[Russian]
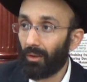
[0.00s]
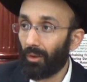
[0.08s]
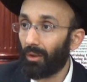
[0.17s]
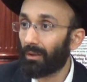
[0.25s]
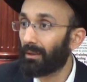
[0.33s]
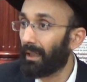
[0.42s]
То
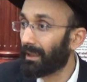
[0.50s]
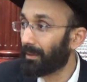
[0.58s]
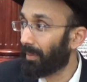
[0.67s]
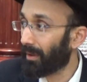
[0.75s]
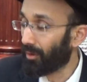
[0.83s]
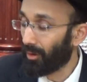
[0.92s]
есть даже
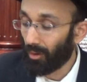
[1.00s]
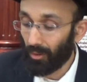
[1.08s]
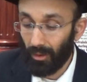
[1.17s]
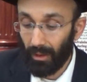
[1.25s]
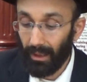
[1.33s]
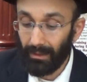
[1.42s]
по доллару
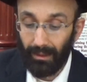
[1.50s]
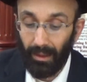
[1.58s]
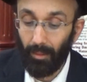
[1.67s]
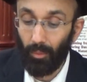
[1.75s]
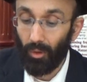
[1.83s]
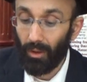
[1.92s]
на даст это
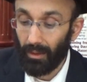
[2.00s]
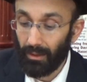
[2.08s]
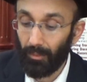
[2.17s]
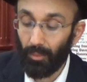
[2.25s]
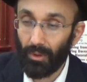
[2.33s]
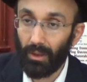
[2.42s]
не будет
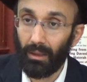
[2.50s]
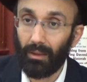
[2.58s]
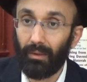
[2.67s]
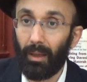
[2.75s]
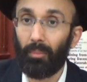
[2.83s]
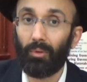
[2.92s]
1 плюс 1,
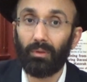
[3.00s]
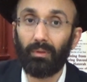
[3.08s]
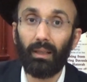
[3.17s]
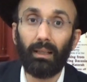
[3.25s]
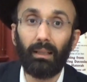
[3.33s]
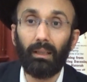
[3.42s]
2 плюс
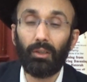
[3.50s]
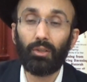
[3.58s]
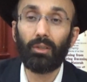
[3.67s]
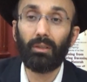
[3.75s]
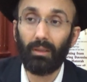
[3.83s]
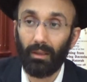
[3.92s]
2,
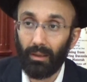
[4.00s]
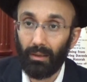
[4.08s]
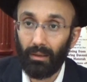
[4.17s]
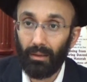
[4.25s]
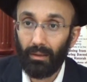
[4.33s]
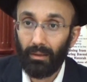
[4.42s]
4.
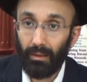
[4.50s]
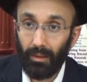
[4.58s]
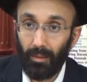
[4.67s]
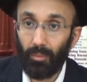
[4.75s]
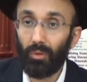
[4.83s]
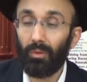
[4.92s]

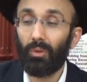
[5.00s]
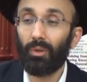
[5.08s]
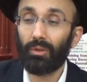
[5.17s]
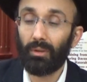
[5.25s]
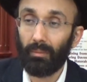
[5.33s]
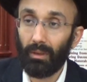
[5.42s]
Это будет
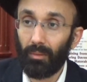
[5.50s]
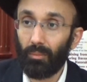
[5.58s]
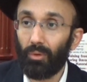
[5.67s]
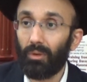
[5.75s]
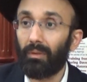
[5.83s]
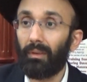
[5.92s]
8, это
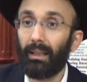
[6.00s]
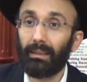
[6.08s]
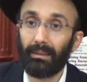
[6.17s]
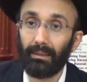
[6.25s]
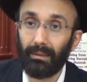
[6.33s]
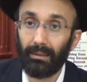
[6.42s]
будет
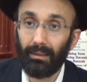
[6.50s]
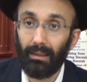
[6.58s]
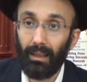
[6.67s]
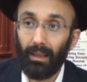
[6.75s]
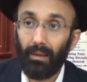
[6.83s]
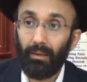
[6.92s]
20.
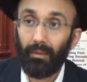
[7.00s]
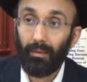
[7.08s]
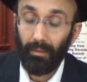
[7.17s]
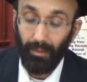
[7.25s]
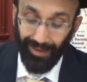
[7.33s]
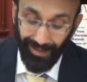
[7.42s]

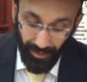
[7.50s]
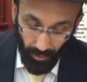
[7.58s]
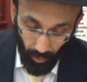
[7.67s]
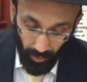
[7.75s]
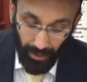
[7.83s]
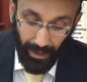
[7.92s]

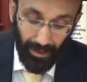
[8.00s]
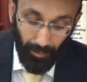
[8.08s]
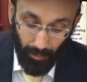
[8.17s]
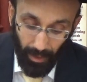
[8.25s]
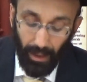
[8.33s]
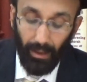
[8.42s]
Результат
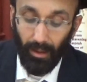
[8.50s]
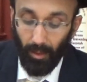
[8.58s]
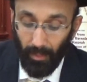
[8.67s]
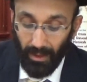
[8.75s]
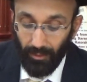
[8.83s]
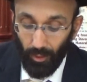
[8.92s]
маленьких
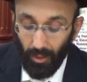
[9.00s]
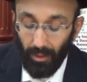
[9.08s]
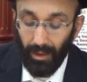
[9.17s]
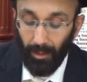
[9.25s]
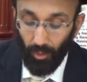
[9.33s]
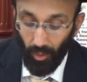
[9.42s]
мицвод
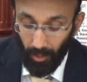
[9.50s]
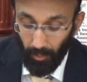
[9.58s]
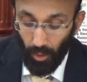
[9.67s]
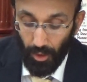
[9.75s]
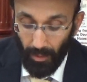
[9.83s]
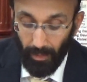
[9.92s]
намного
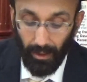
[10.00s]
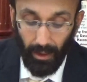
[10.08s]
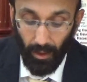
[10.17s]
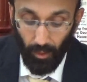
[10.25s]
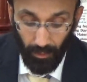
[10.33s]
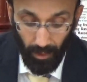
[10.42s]
больше, чем одна
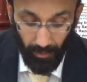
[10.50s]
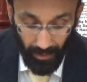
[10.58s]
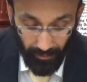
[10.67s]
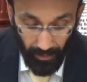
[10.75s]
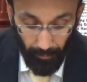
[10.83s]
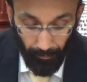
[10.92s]
огромная
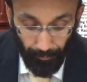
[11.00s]
мицва.